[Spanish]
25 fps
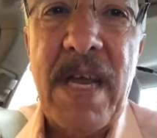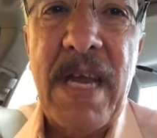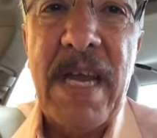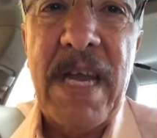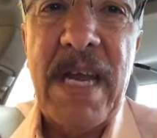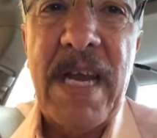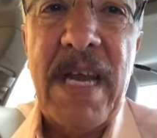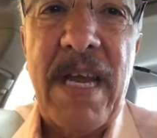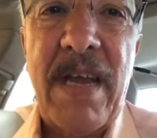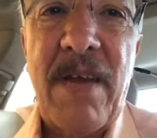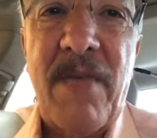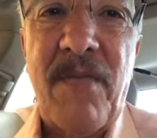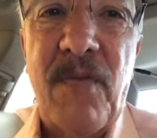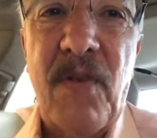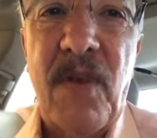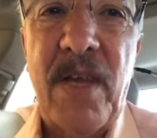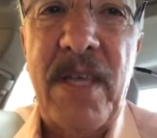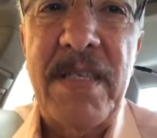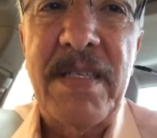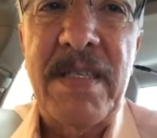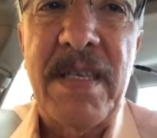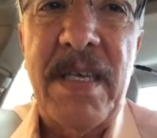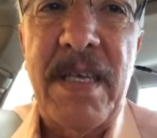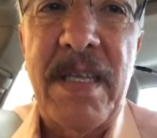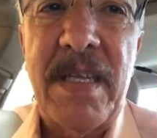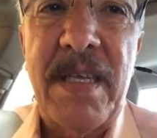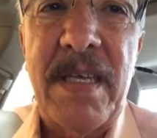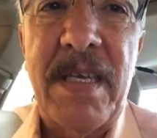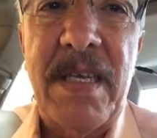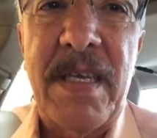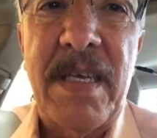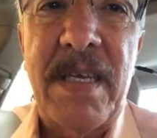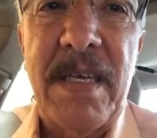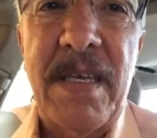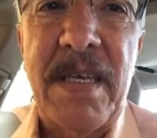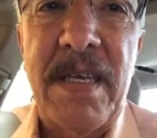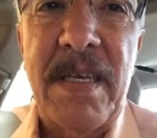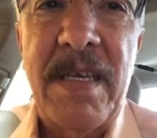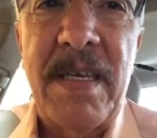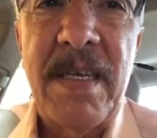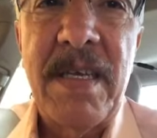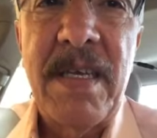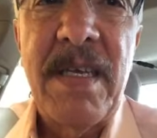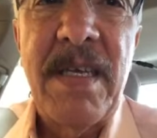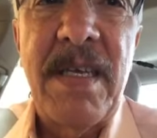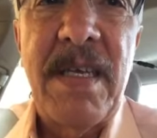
gran afluencia de